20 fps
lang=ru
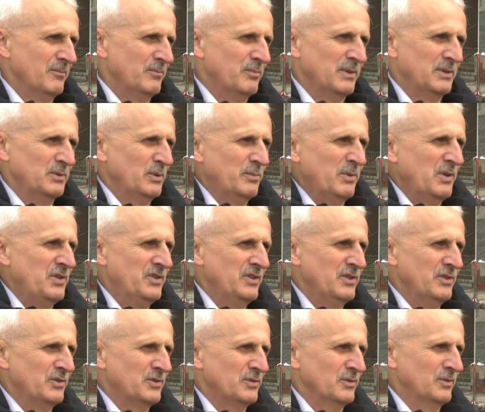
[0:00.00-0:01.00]
по той
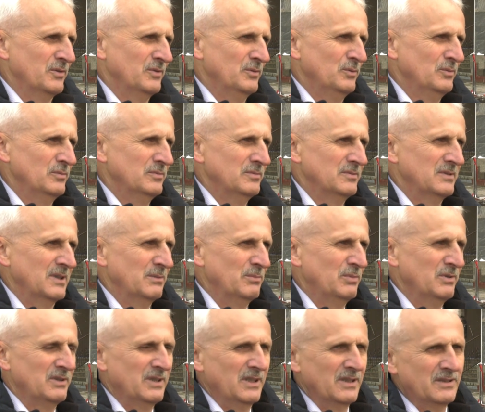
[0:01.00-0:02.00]
причине, что, ну, как
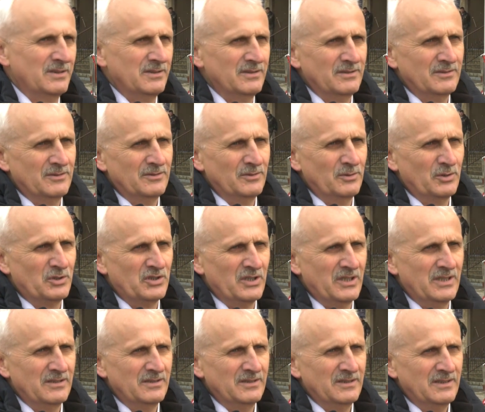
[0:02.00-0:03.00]
бы так,
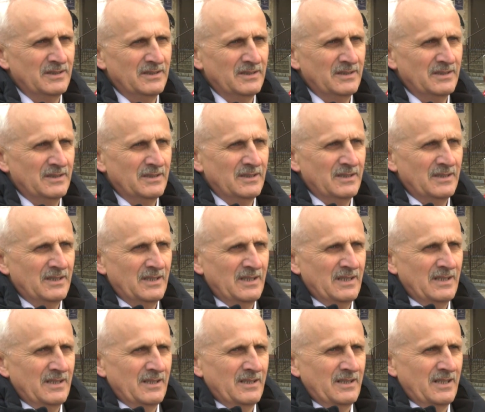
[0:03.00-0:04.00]
душа,
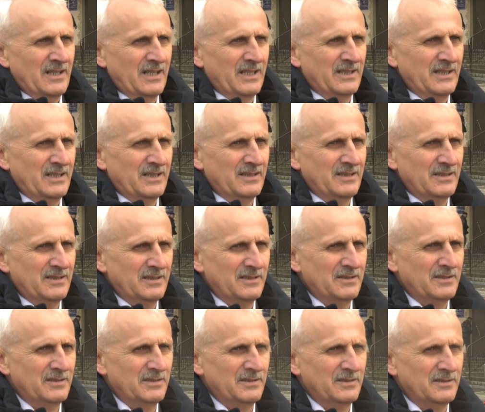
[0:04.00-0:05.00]
она
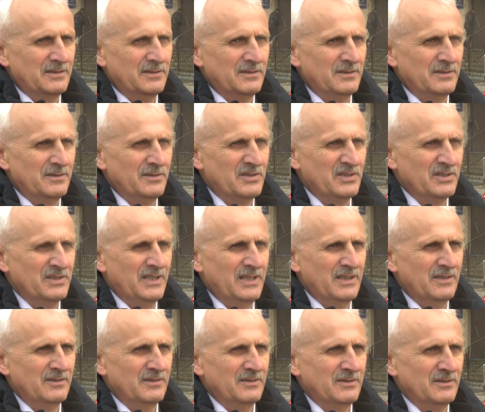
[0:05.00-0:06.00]

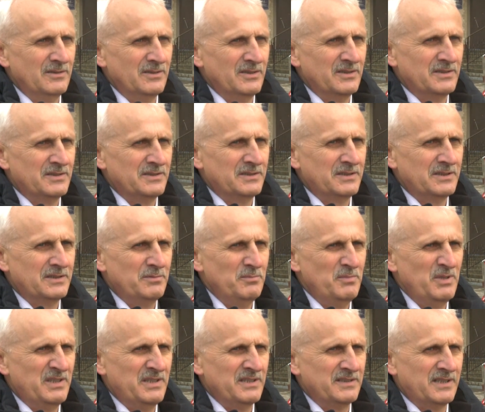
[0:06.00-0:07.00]
сюда э,
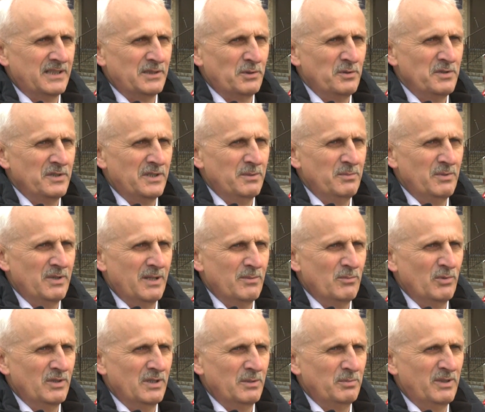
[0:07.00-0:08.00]
вместе с сотрудниками
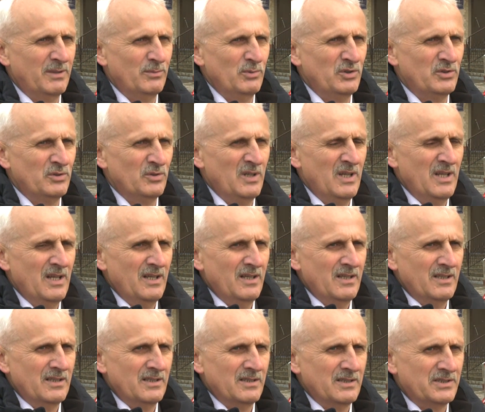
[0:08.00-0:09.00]
ОМОНа, потому что
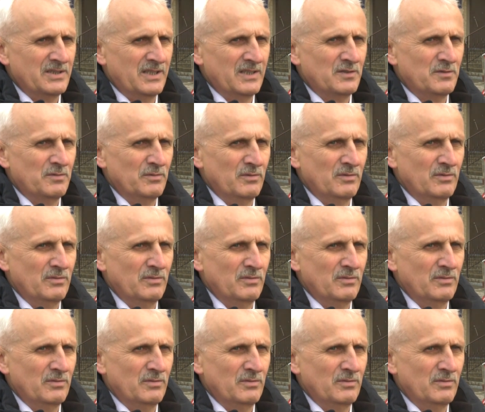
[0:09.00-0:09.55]
сейчас